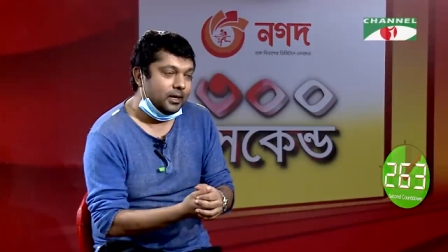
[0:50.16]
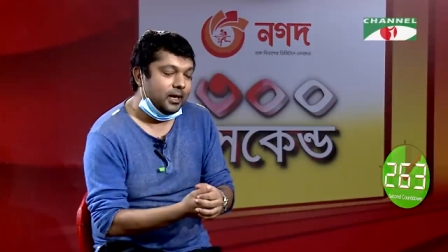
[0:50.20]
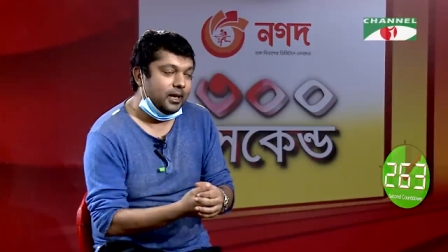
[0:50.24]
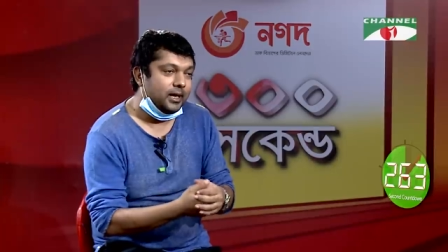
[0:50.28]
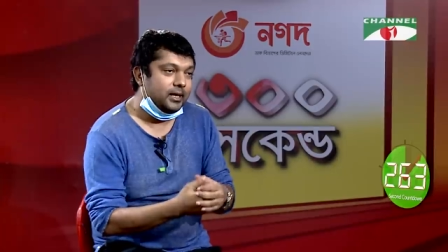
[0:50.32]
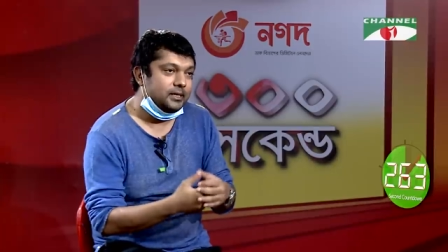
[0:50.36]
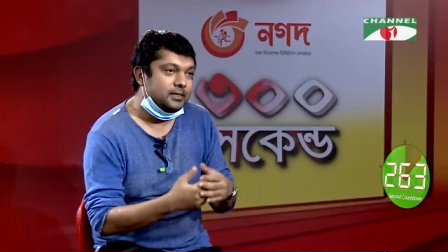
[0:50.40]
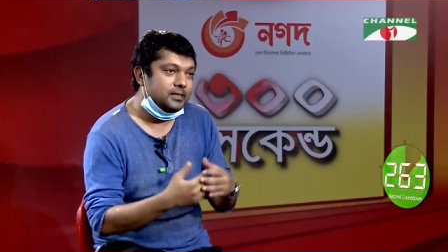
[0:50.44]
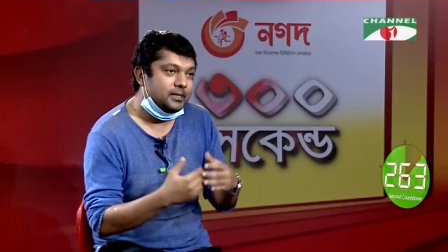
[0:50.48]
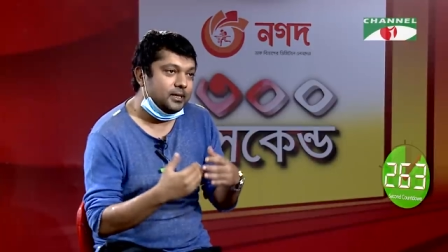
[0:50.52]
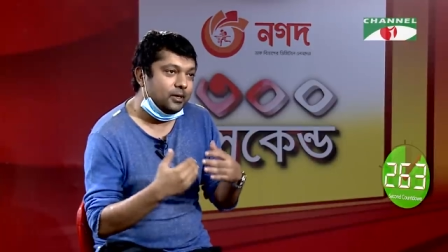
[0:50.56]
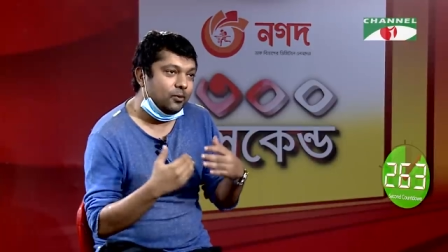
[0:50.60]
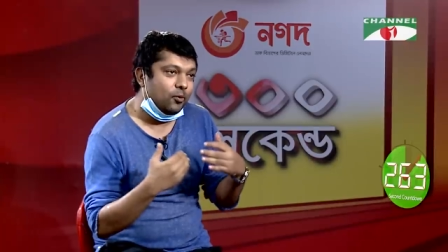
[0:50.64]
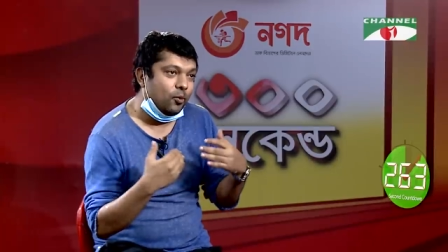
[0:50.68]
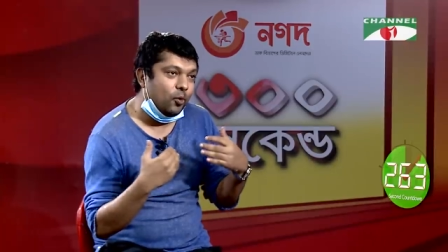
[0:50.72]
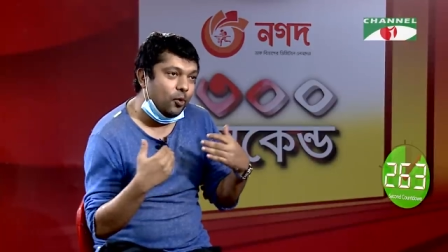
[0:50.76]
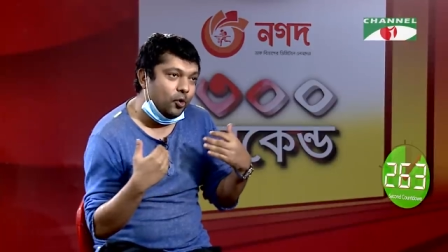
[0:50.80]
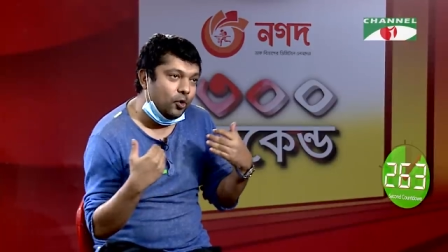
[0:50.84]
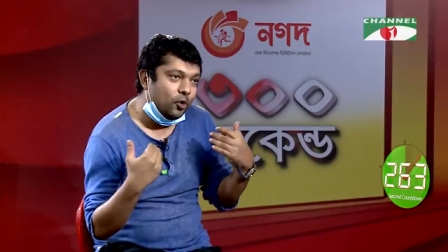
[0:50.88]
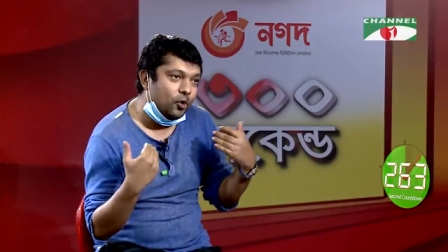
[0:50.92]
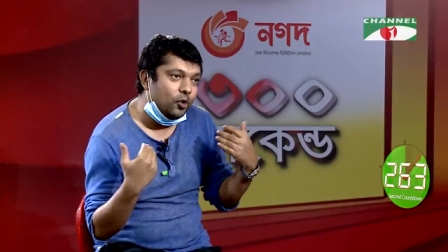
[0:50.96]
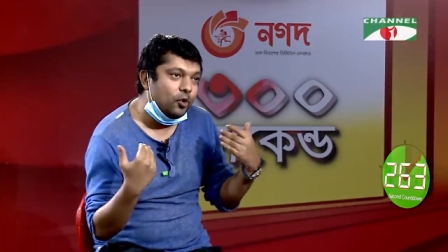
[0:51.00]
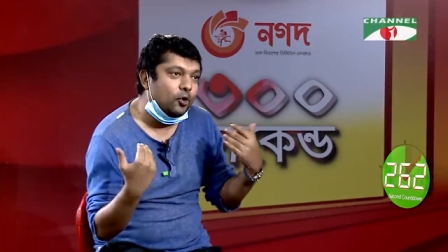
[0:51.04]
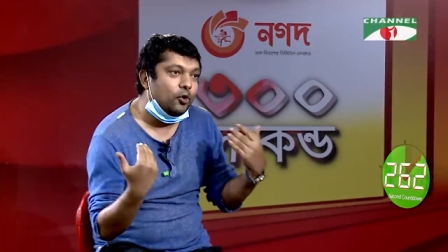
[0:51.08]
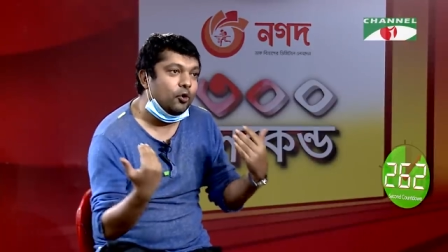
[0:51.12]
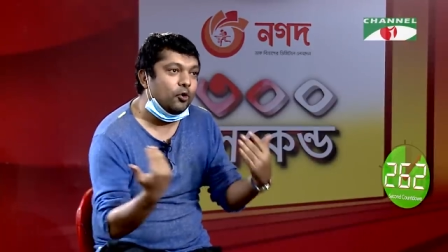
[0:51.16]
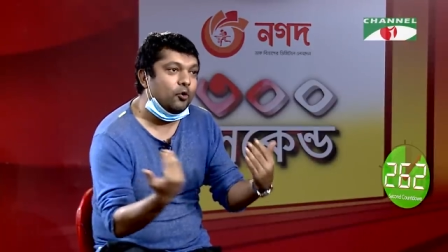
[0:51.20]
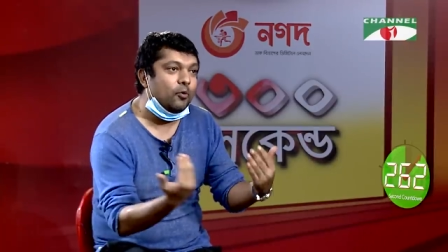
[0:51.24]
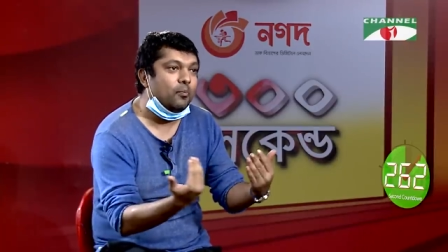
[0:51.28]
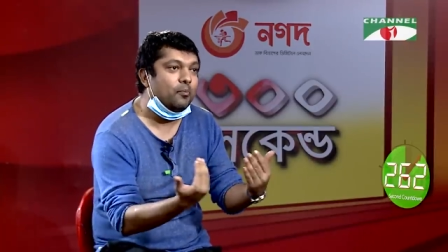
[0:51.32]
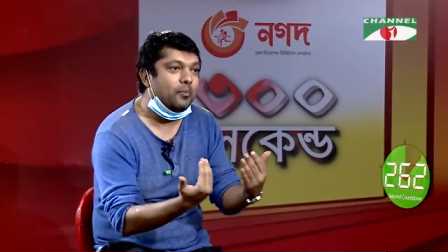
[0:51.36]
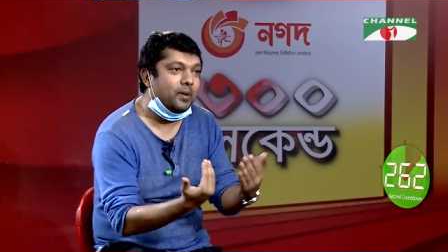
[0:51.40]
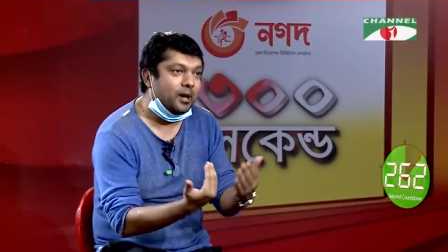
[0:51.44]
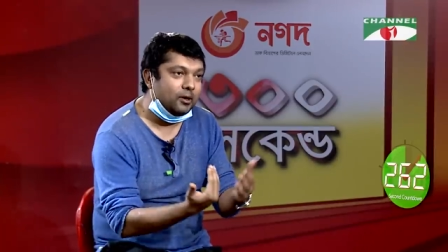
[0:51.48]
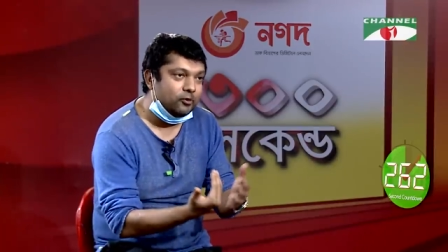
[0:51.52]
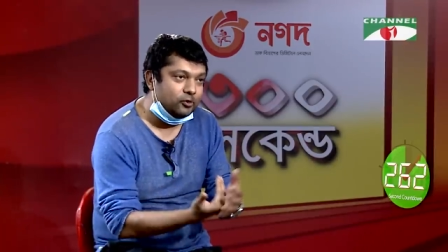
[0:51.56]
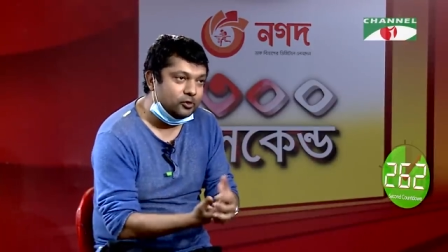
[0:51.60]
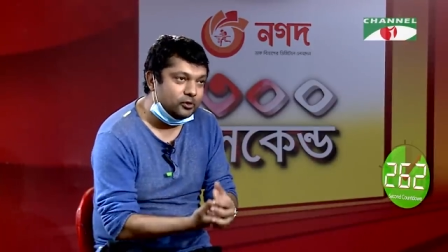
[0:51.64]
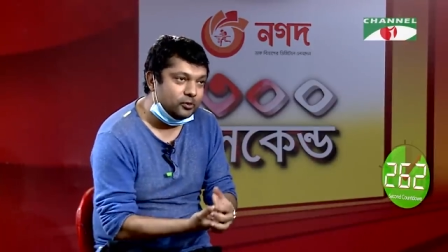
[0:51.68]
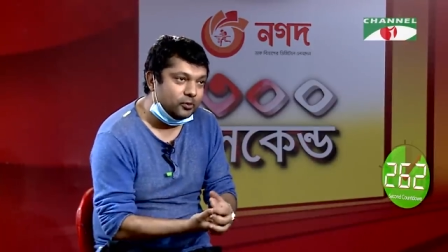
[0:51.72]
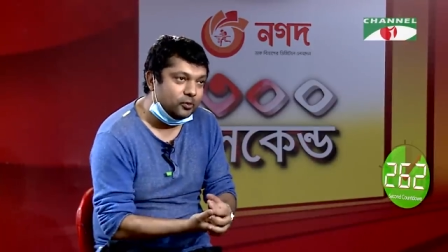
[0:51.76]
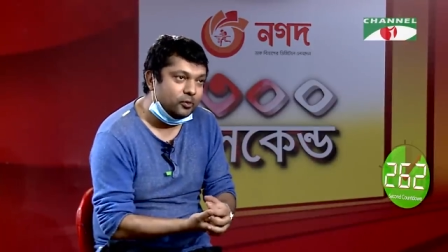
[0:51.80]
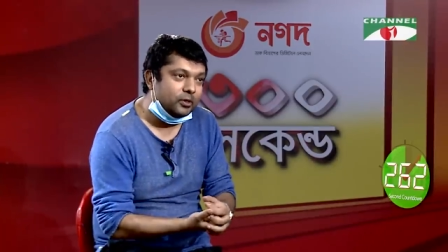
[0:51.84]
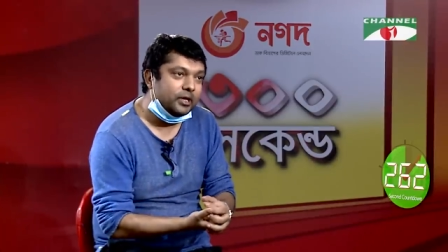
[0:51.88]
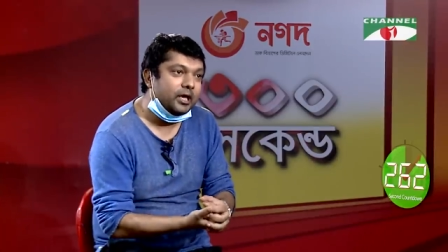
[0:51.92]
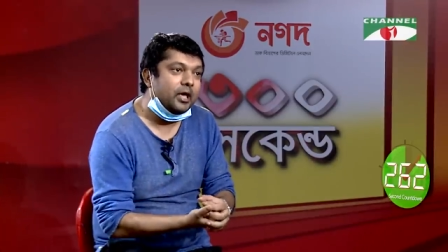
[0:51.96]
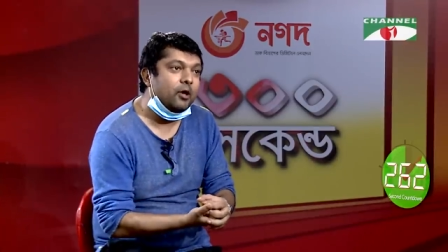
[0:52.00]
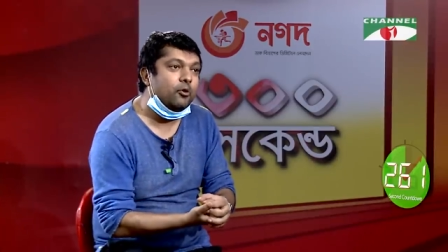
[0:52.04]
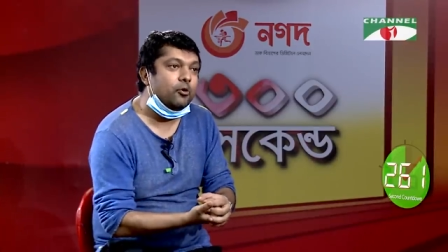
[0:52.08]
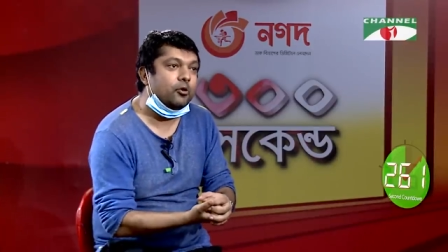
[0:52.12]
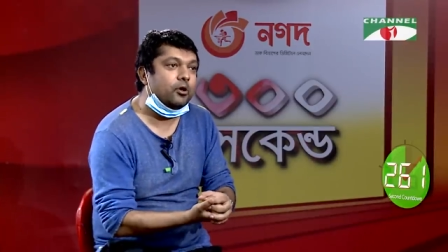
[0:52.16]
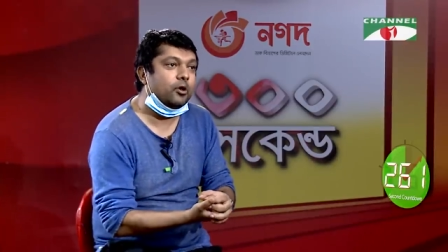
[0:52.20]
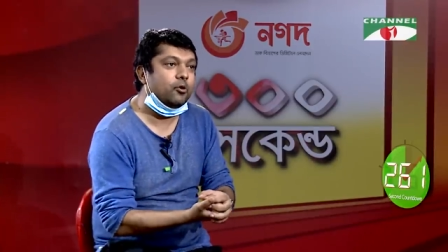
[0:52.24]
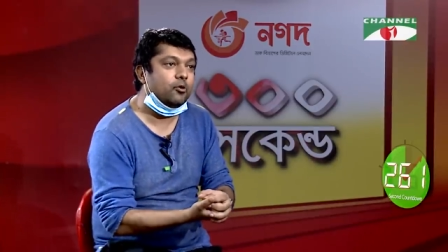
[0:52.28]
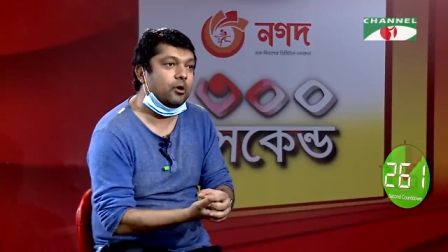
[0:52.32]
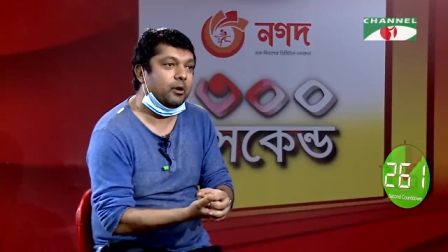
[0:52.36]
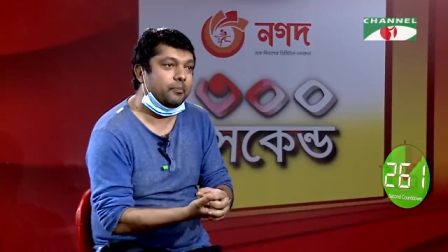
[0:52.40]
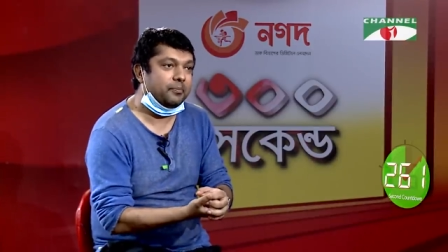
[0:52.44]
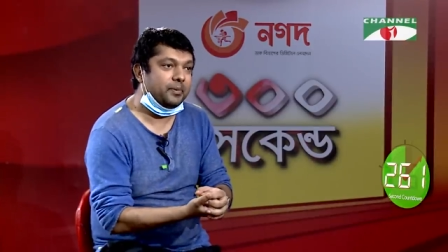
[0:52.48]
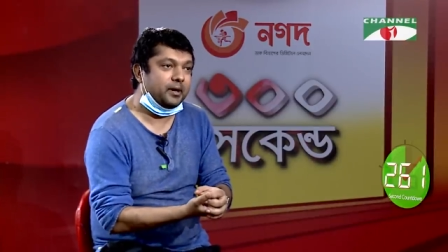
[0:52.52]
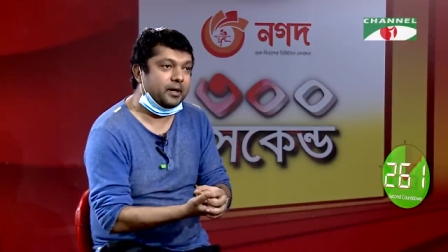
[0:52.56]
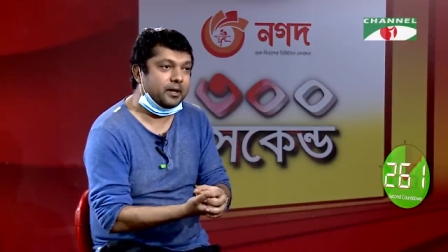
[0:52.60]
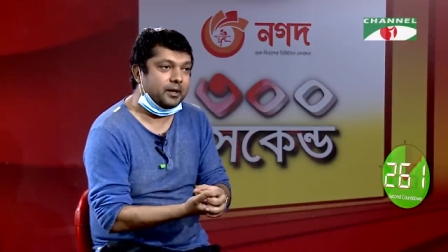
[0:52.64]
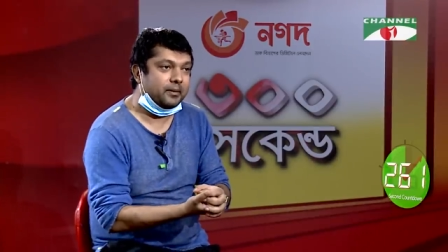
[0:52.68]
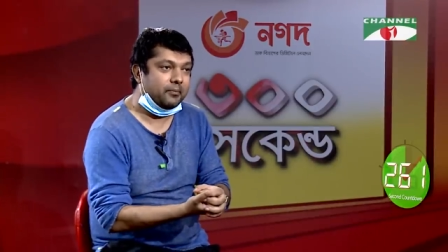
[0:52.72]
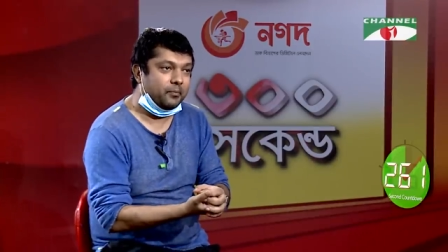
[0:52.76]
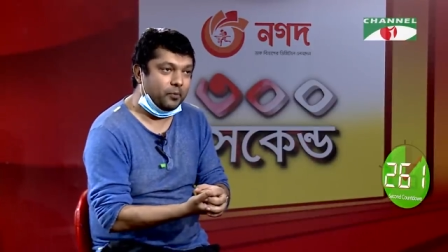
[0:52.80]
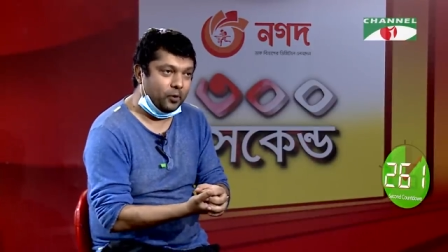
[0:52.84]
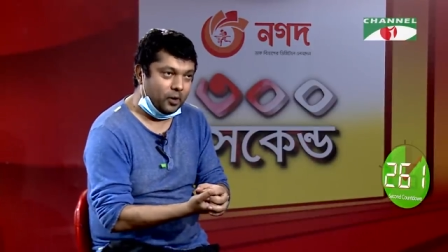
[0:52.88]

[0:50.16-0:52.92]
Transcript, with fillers: এই যে অন্য রকম মানুষ কেউ কেউ আপনাকে